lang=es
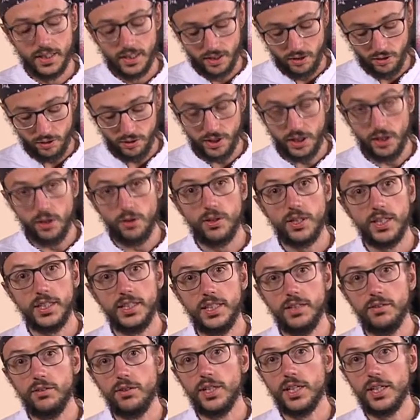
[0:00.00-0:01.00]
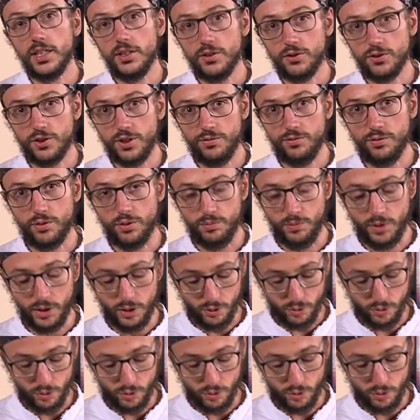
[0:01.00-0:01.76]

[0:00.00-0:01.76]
con el objetivo de que no se formen